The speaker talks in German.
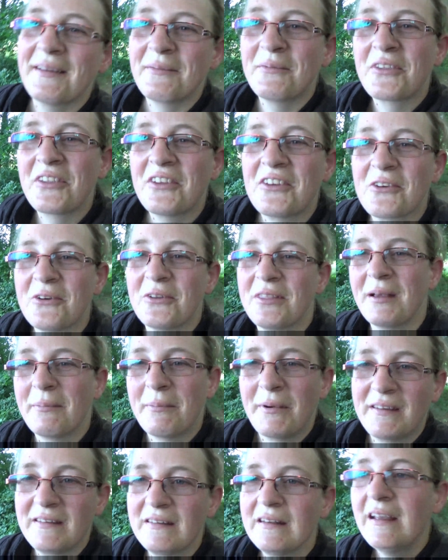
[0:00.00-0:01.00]
da musste ich kurz
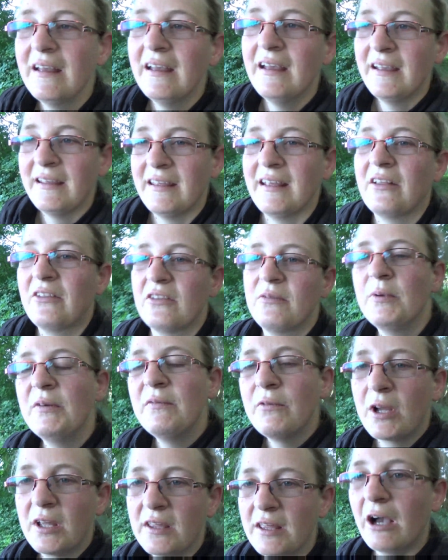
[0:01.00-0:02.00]
abbrechen. Ja, also ich
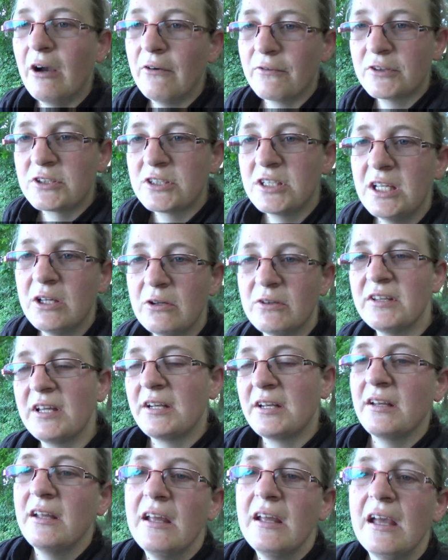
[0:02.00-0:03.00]
bin wirklich aufgestiegen und ich
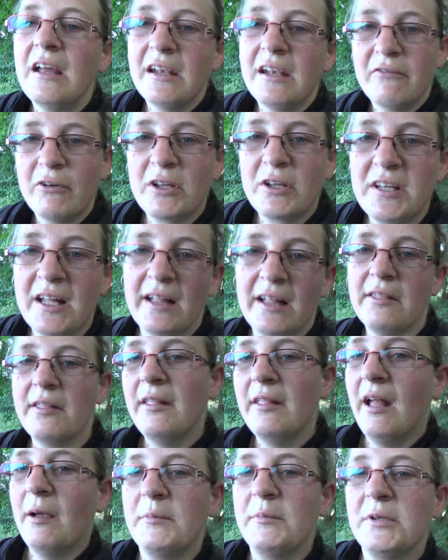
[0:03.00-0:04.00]
hatte wirklich den
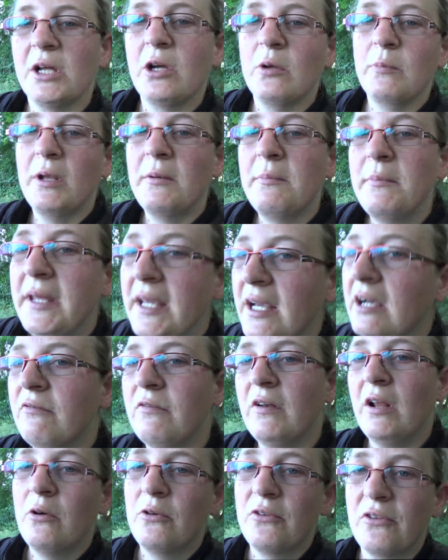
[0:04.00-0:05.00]
ganzen Nachmittag über ein mega
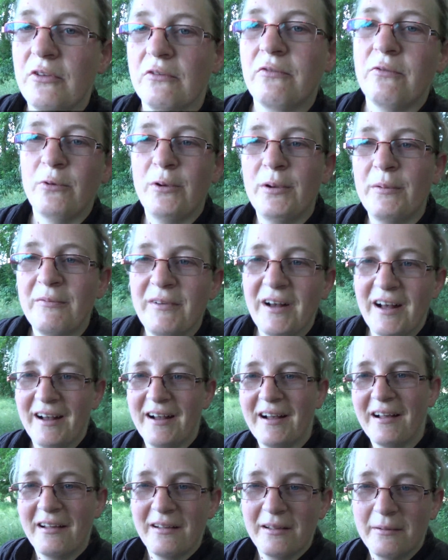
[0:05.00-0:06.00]
flaues Gefühl im,
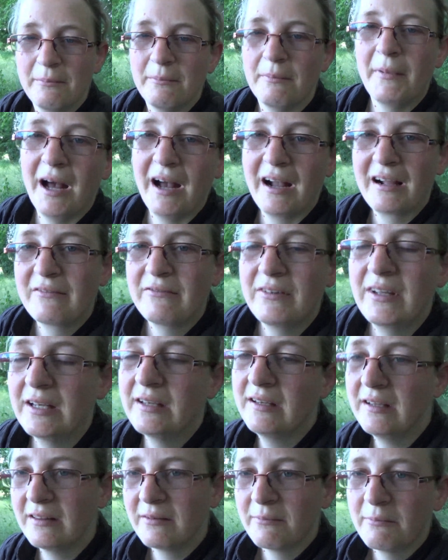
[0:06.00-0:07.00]
im Magen wegen
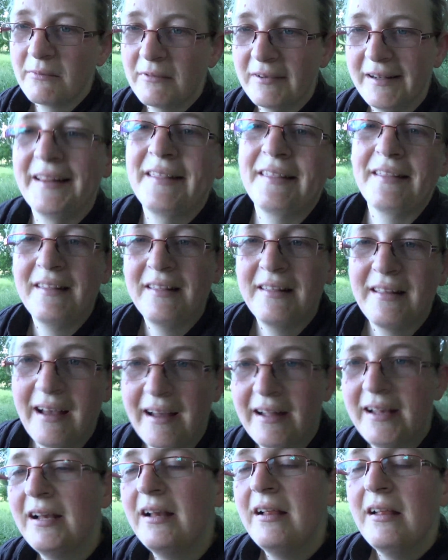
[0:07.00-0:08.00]
diesem letzten
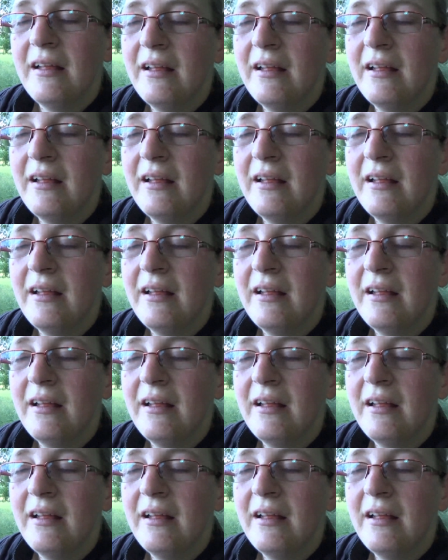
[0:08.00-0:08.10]
Teil.